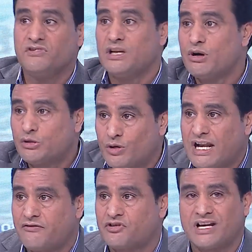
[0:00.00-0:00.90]

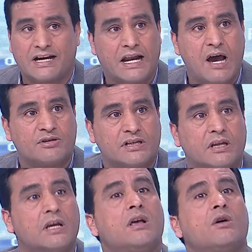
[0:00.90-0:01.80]
التوترات في الشرق الاوسط
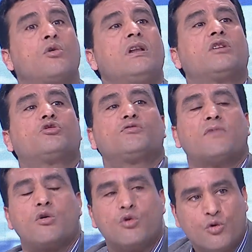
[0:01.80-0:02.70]
كلها
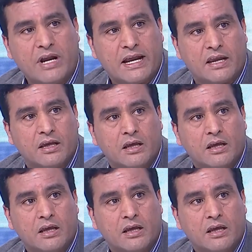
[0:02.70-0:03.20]
تطبخ هناك